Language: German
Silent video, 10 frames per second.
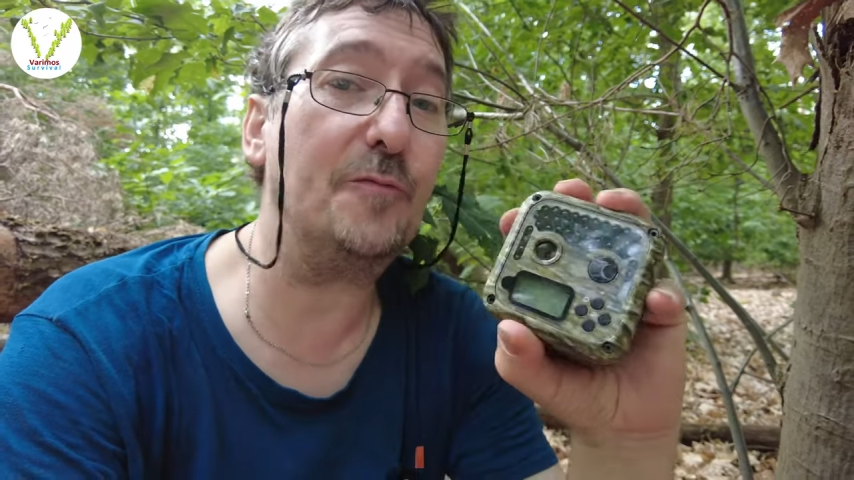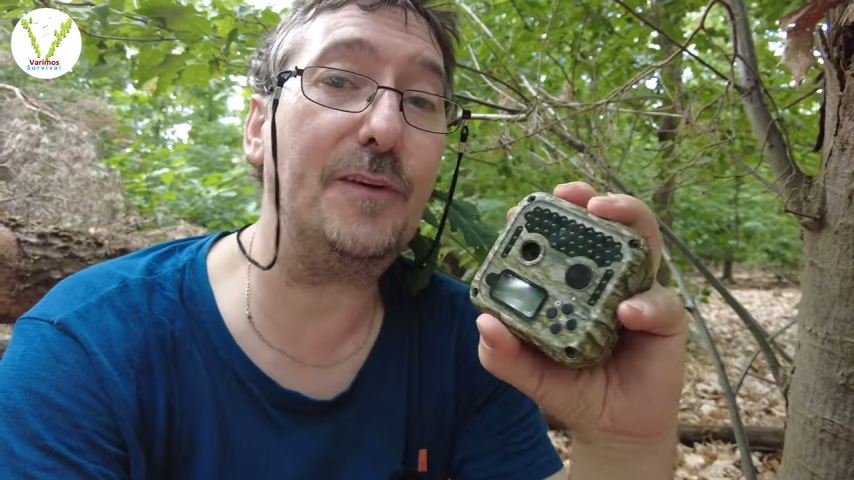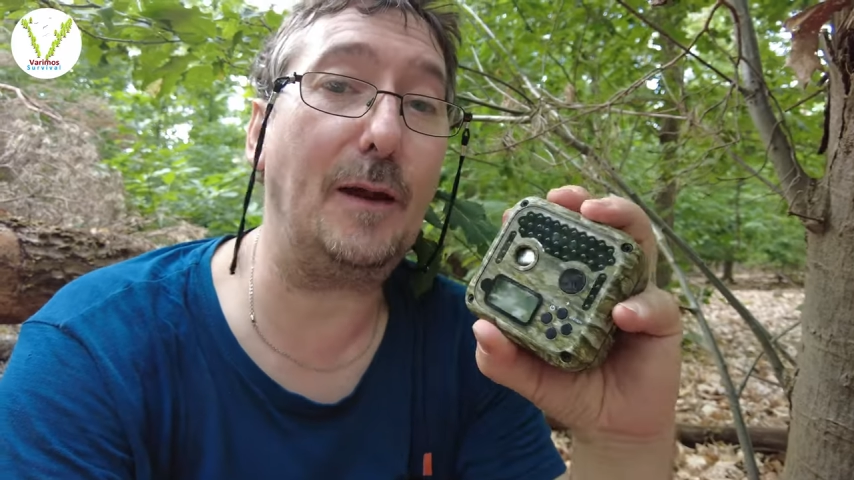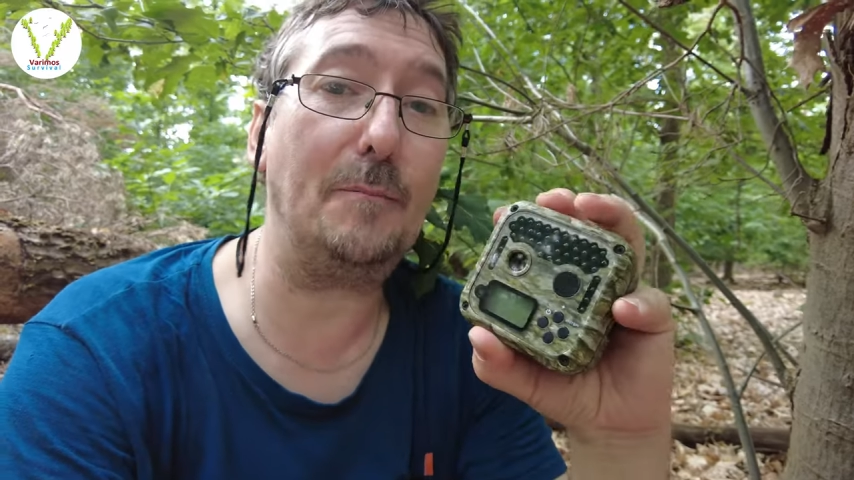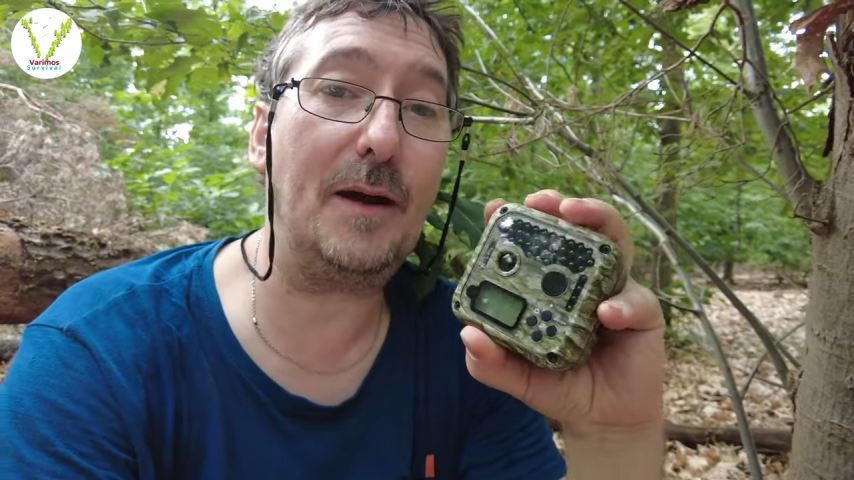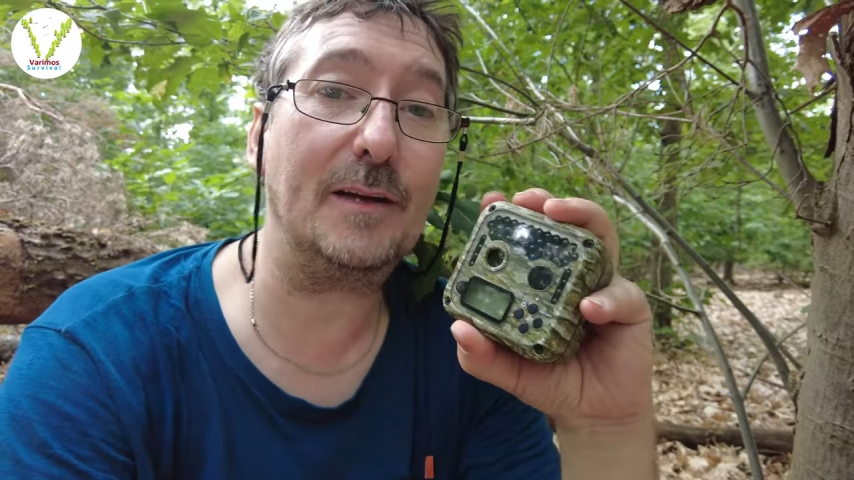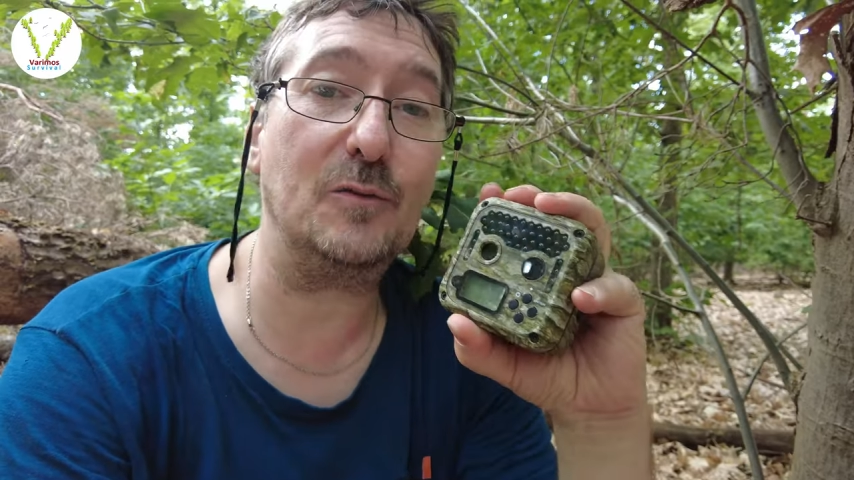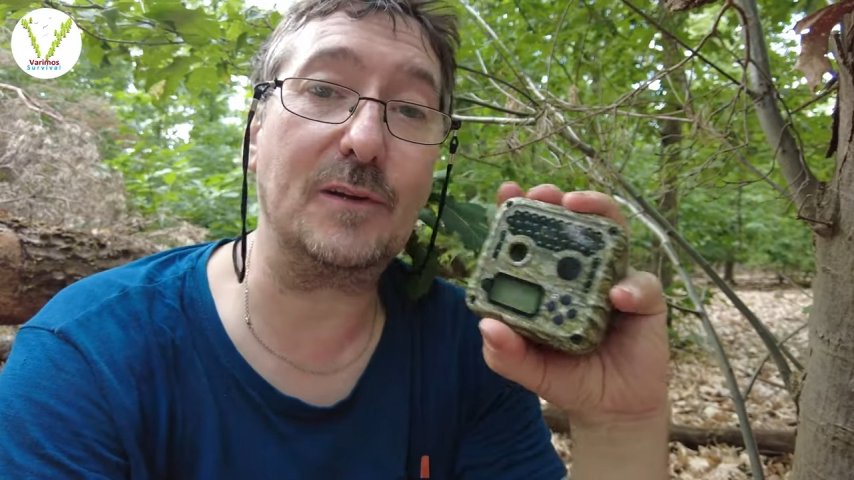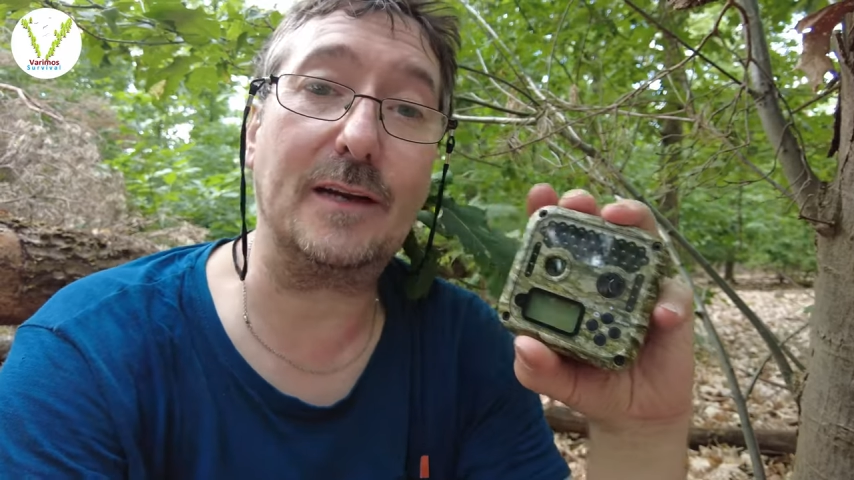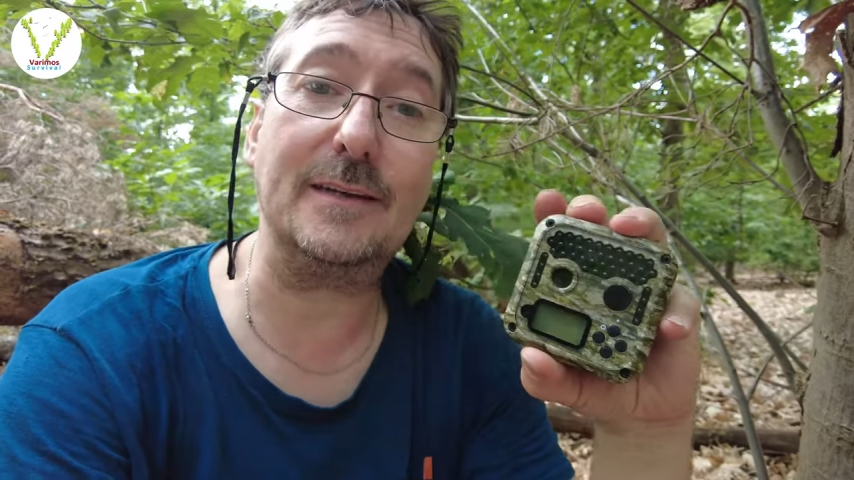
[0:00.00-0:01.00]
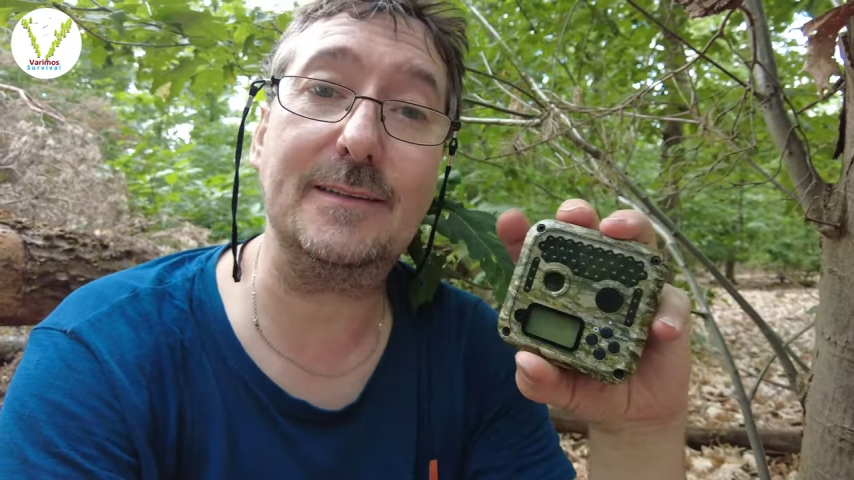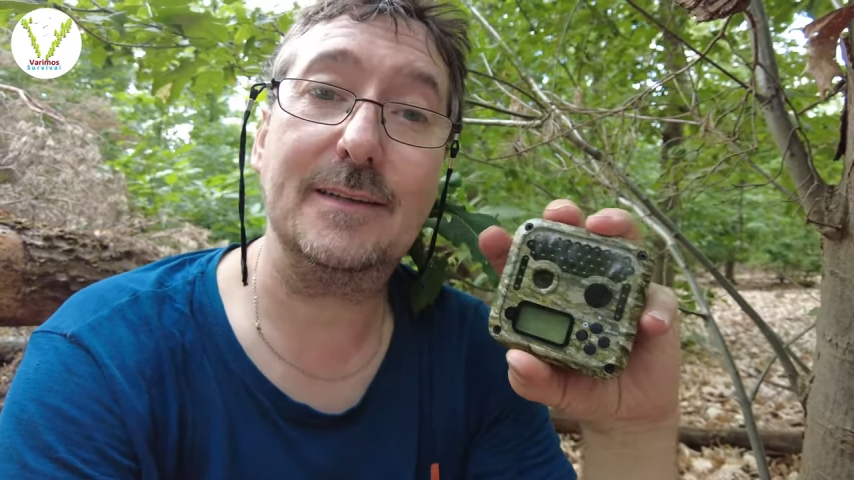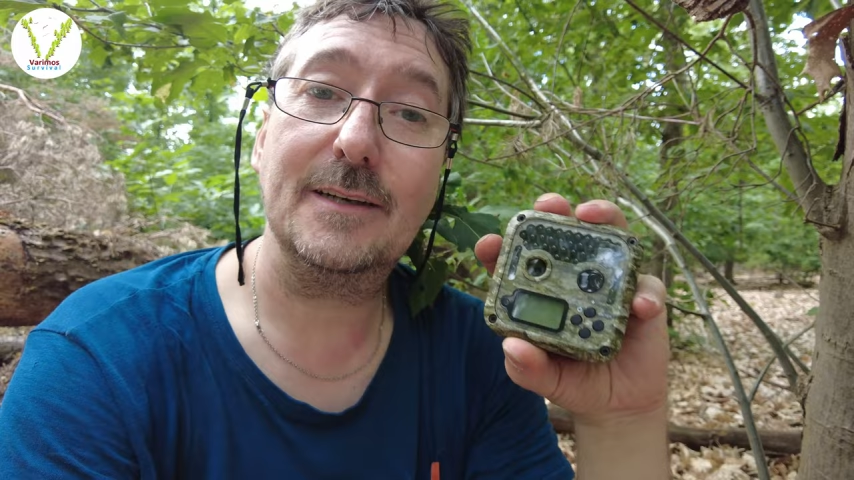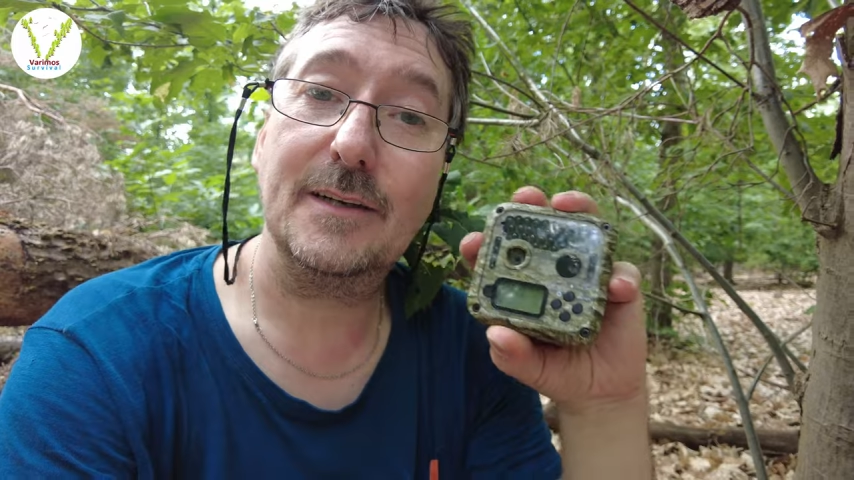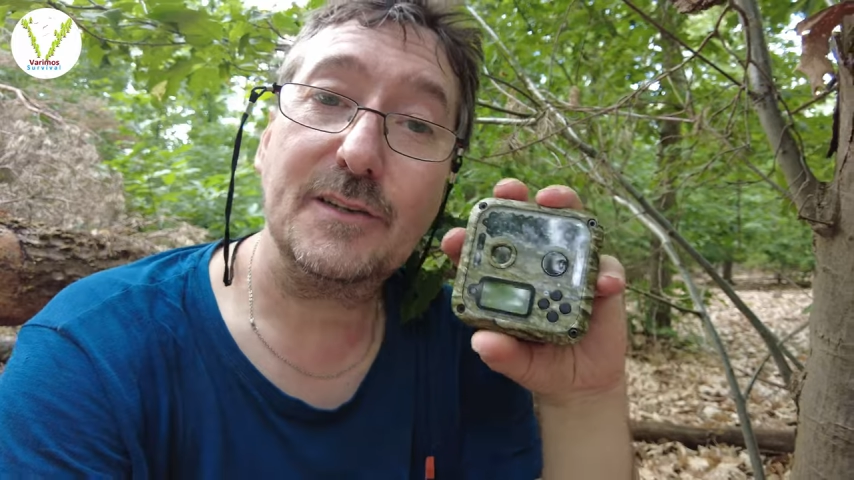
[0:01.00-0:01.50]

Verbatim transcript: Aufnahmen macht oder nicht,